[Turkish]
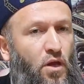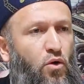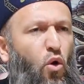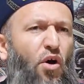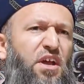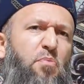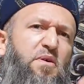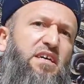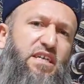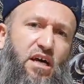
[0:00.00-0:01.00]
O
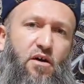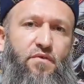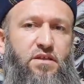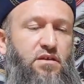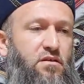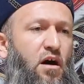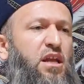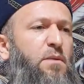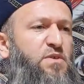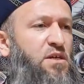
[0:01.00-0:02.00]
Arap'ın kıyafeti.
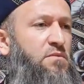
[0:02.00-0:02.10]
Arap kim